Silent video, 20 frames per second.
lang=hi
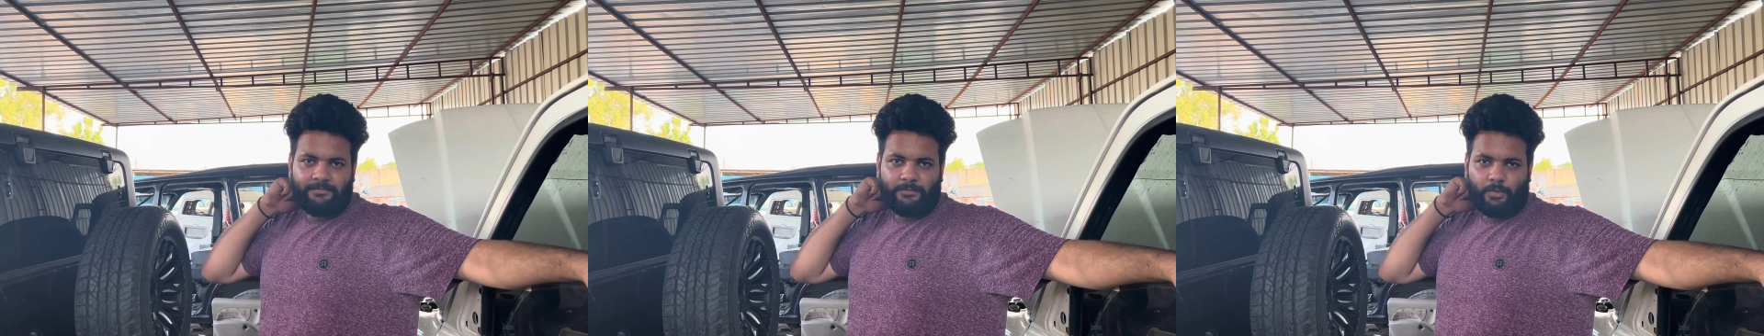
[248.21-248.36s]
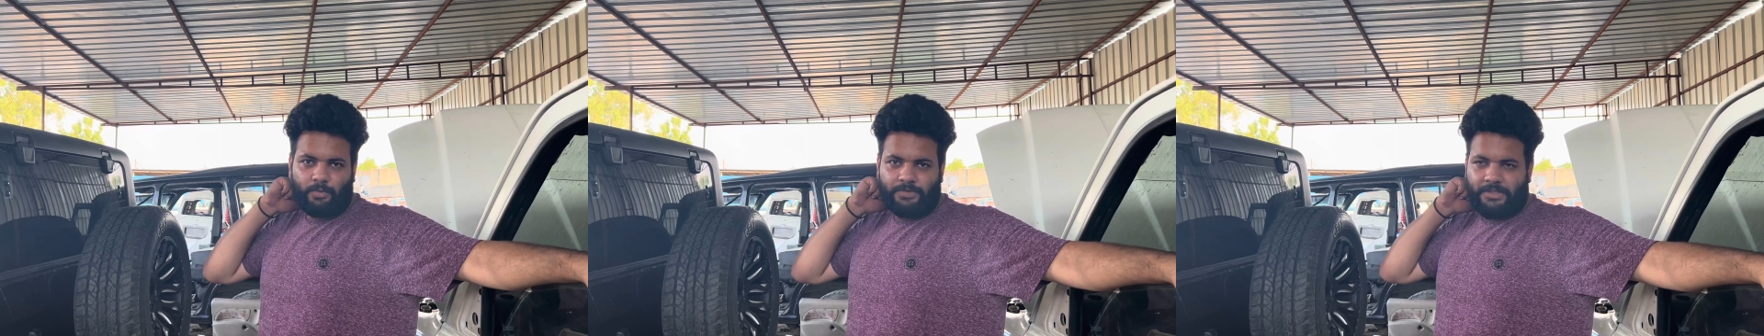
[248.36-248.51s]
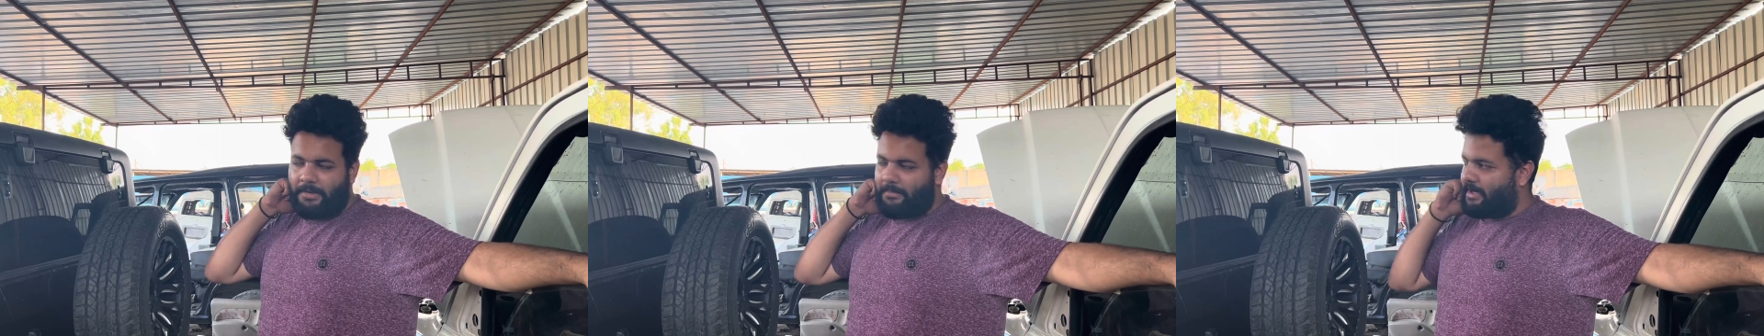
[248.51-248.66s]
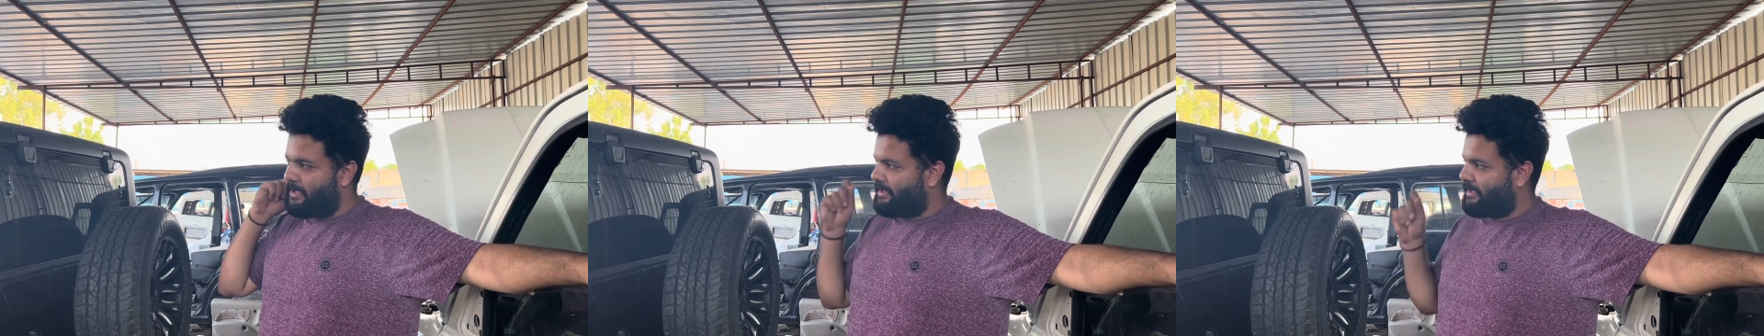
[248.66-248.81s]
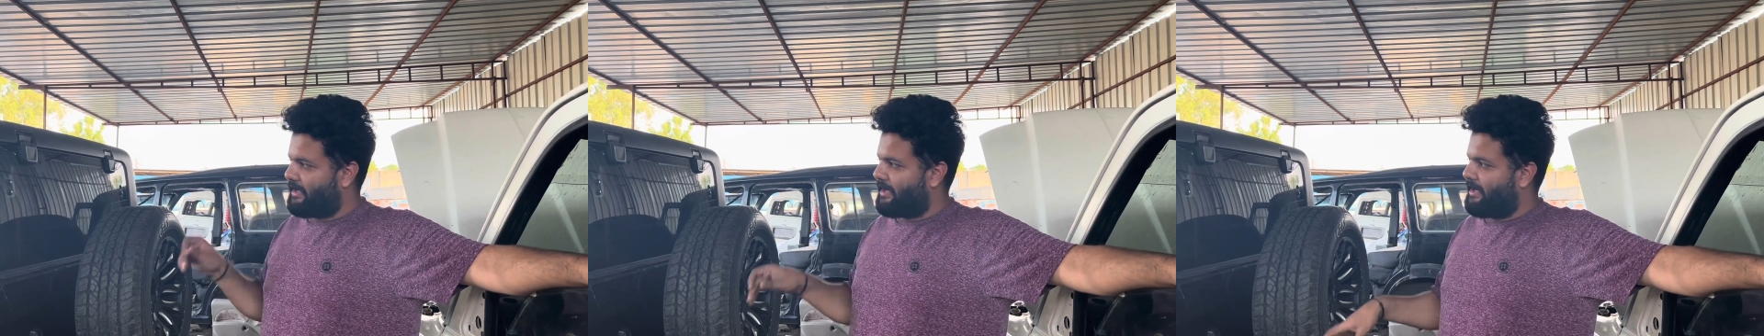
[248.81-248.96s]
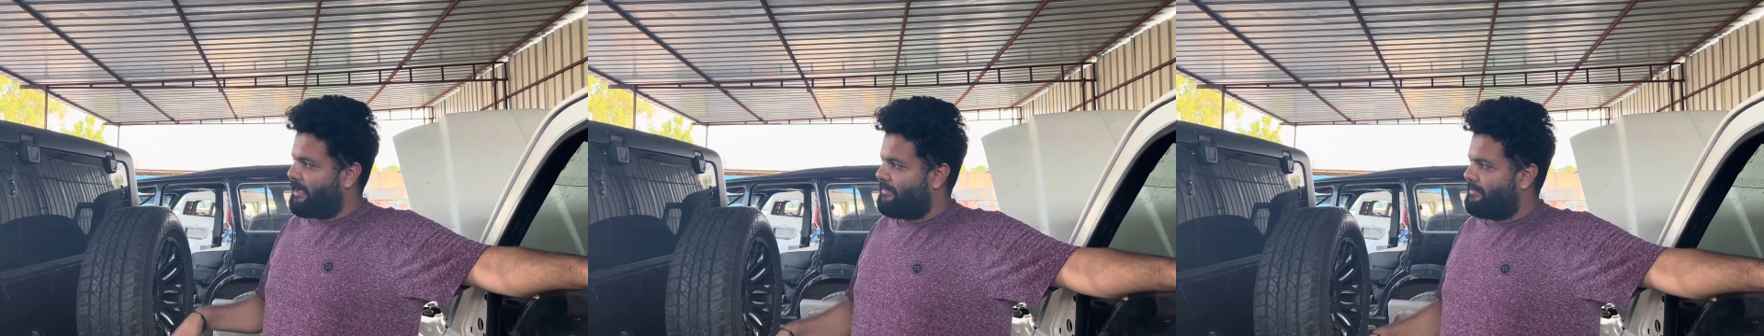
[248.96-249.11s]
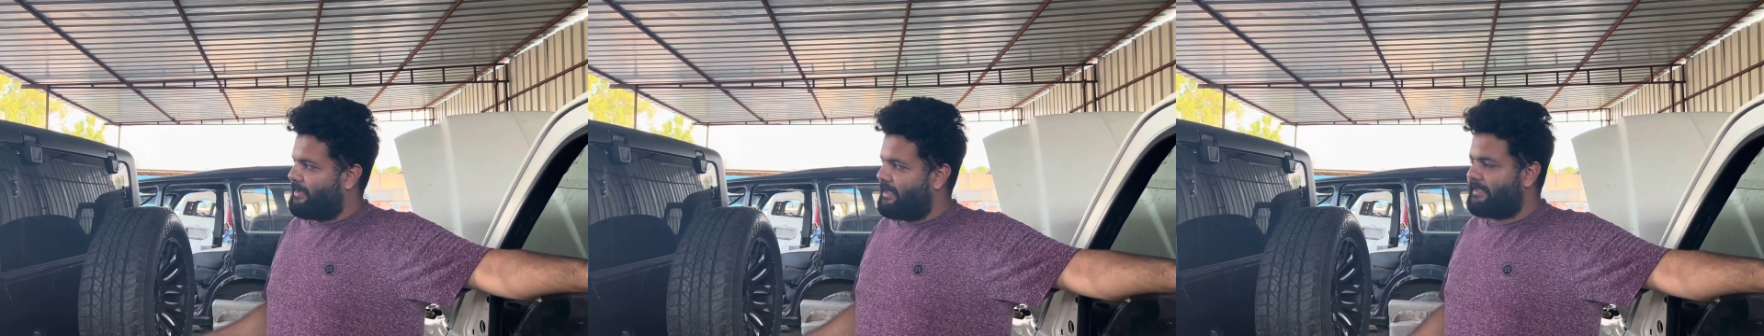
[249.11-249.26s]
उसके बाद
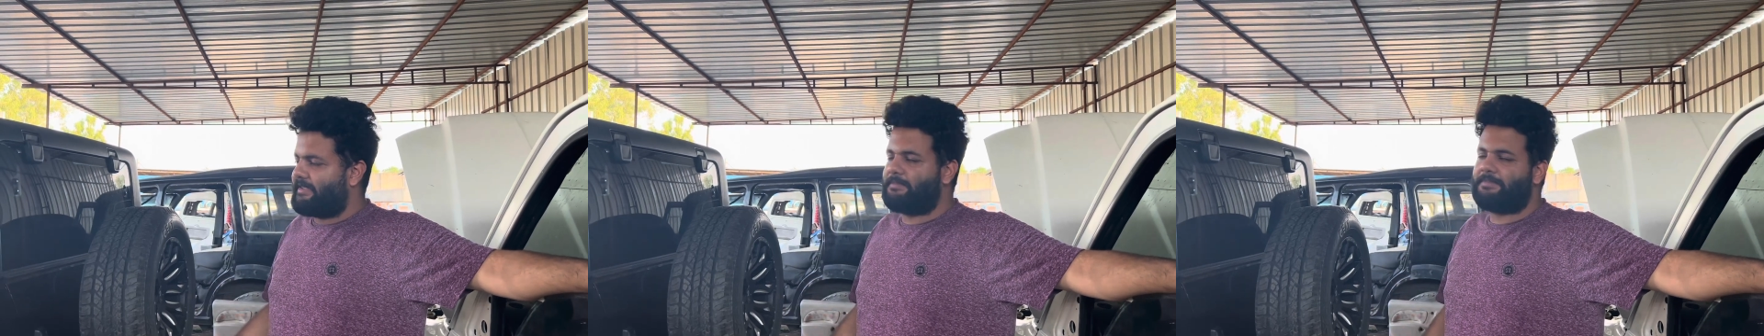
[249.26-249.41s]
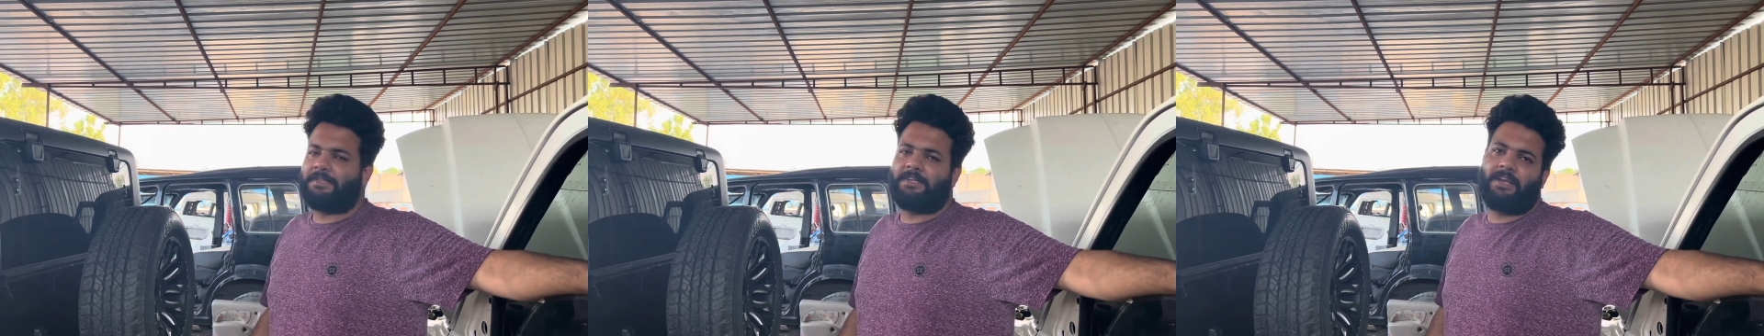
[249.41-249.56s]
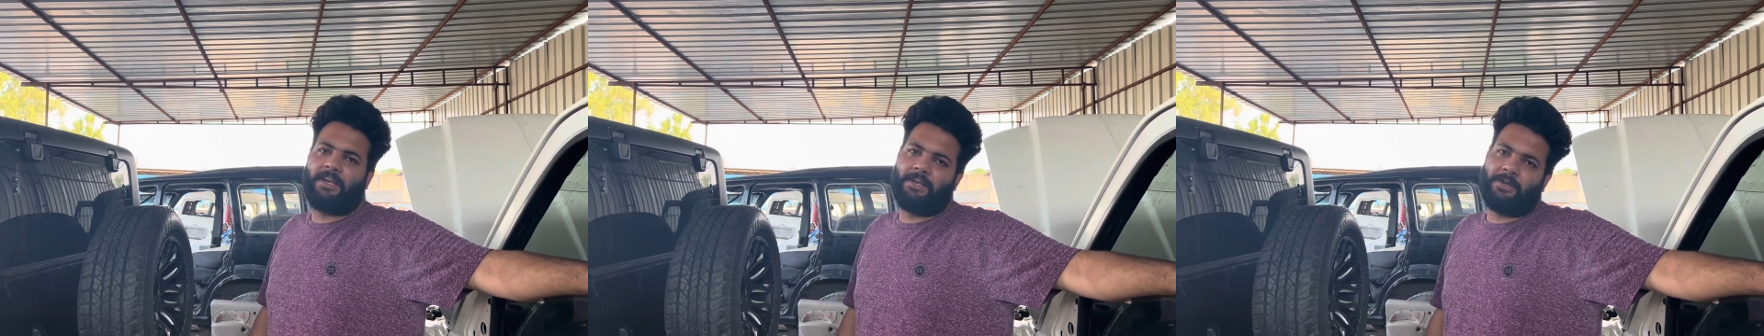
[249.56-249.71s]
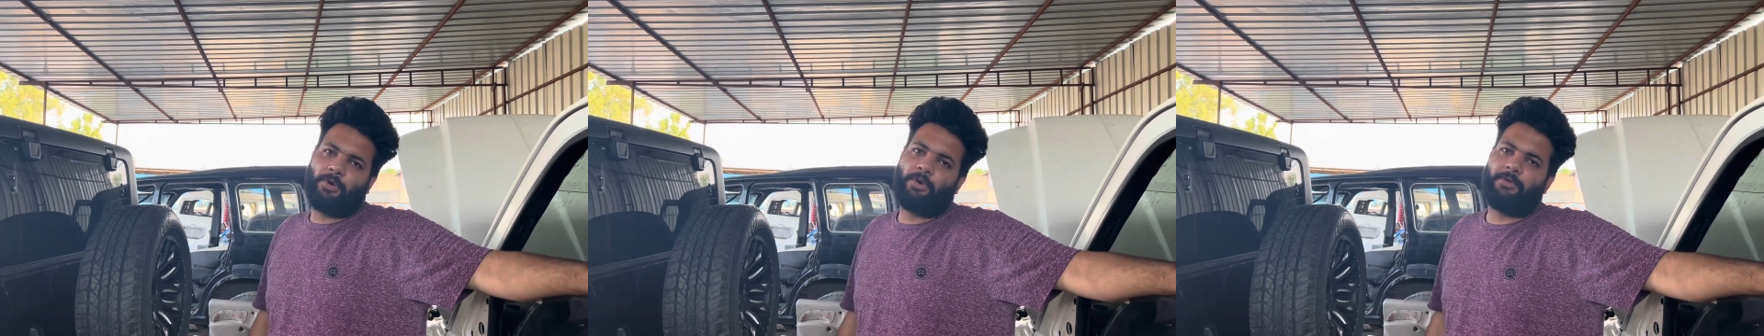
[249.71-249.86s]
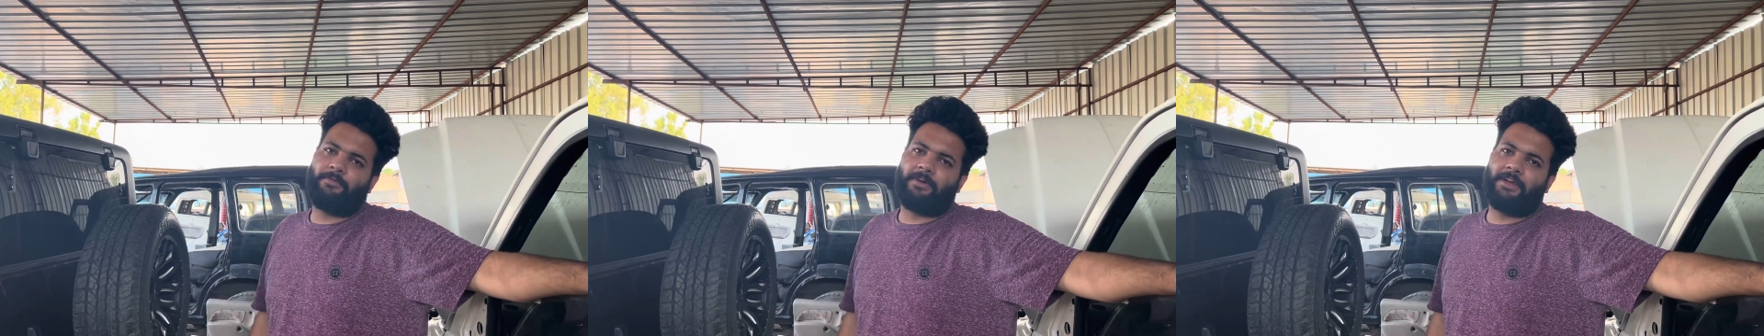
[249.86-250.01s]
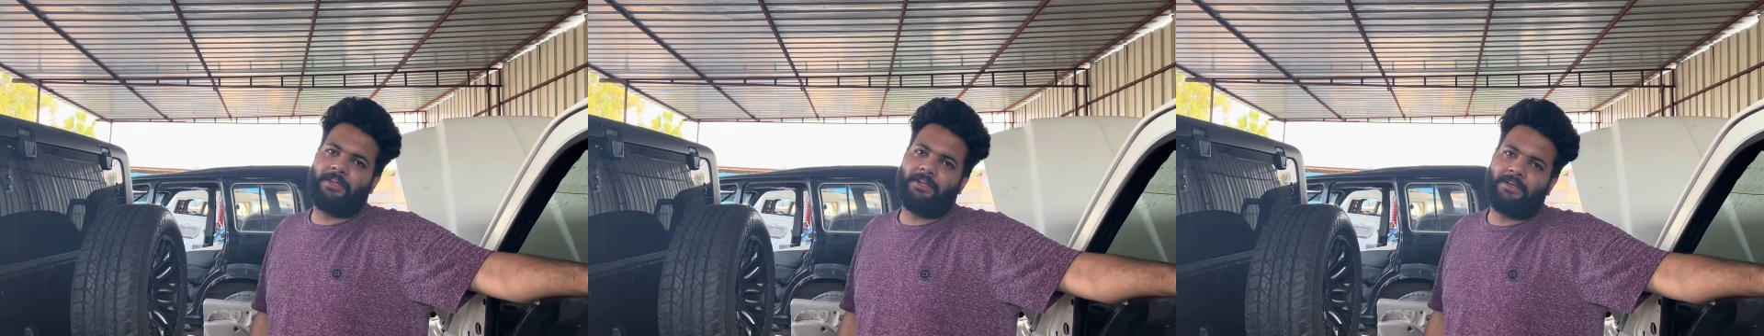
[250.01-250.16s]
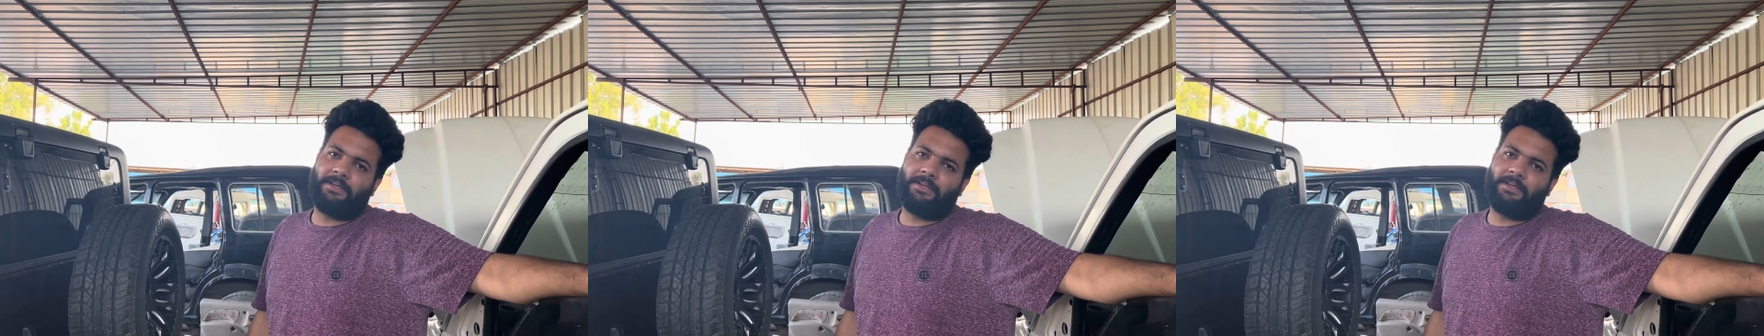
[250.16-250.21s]
कराना अभी एकदम से कराने को कोई फायदा